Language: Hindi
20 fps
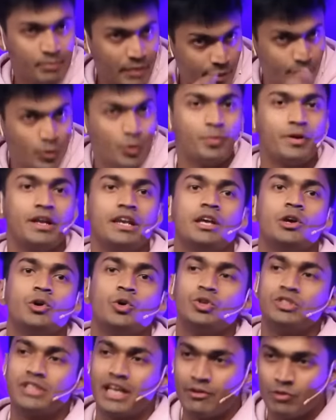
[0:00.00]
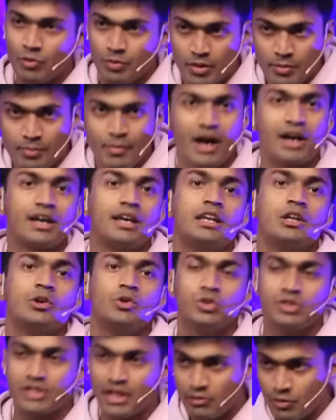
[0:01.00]
महबूब के लिए हो चाहे वो अपनी माँ के लिए
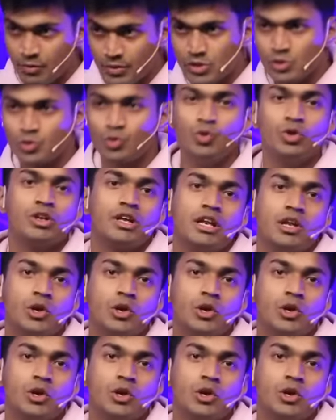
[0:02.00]
हो चाहे वो अपने स्कूल के